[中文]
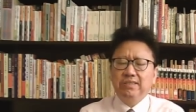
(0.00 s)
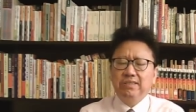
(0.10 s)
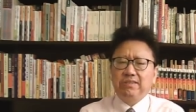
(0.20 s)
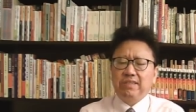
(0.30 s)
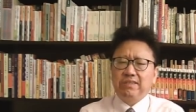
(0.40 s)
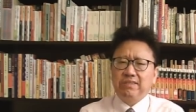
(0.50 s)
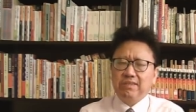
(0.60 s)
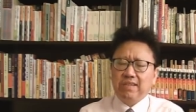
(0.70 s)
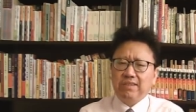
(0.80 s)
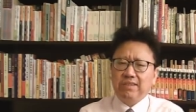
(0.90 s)
甚至在
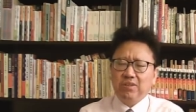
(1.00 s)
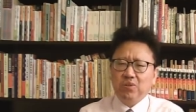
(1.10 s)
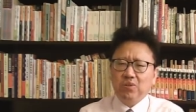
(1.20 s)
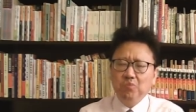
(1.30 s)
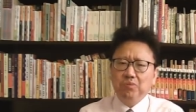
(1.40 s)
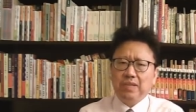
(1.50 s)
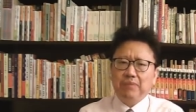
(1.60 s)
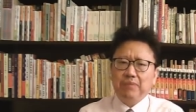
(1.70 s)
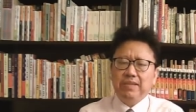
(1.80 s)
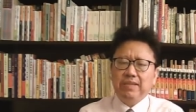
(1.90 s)
适当的时候公布
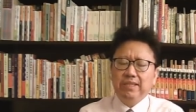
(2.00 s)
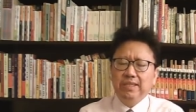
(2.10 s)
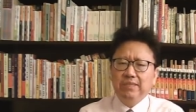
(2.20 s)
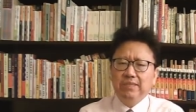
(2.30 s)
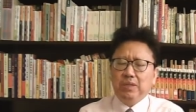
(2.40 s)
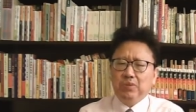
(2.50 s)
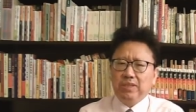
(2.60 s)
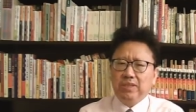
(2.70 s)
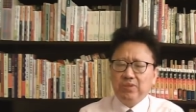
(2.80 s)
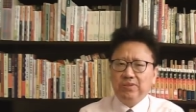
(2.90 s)
他们在美
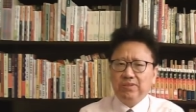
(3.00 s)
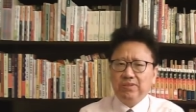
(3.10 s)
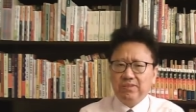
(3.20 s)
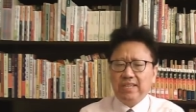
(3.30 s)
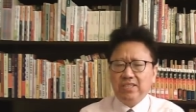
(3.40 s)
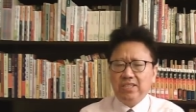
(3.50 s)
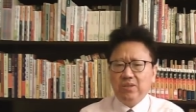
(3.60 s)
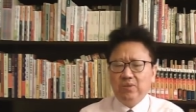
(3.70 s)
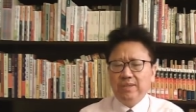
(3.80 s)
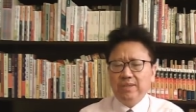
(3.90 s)
国的投资资产的
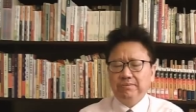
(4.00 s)
情况，